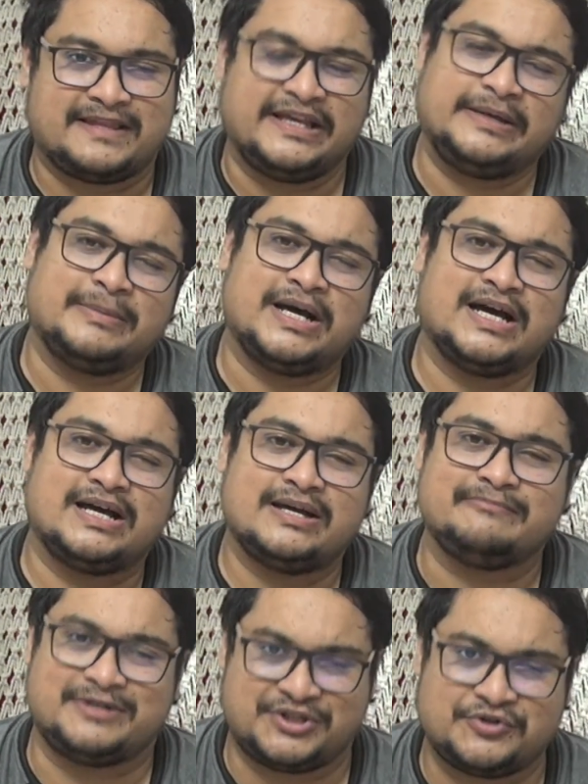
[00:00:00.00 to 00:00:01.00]
কিংবা
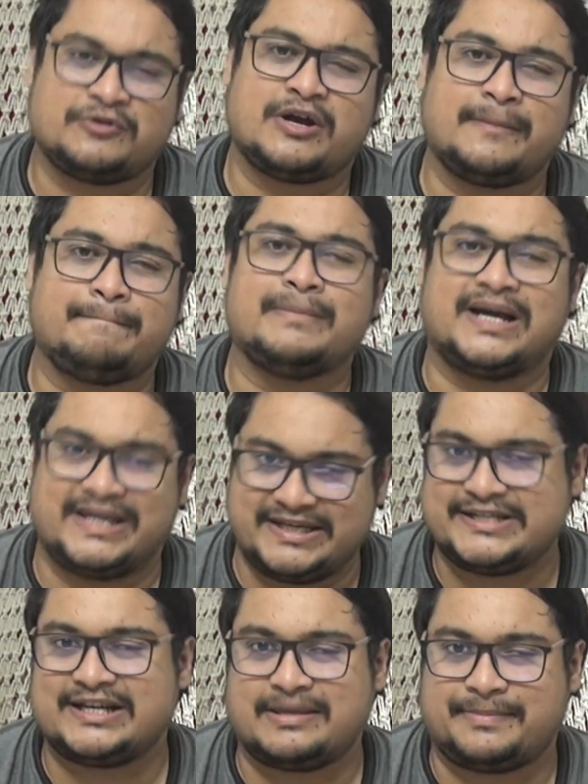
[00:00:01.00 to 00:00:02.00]
বিশ্বকাপ বা
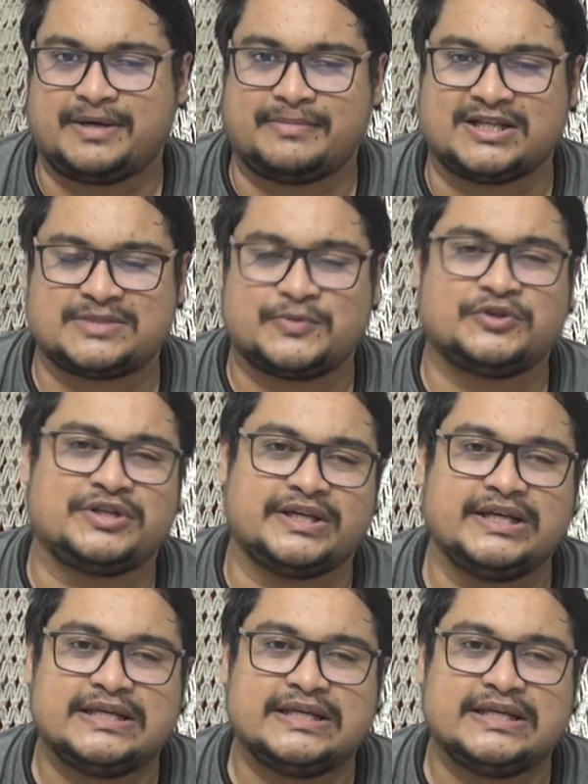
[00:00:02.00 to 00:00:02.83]
এশিয়া কাপের মাঝপথে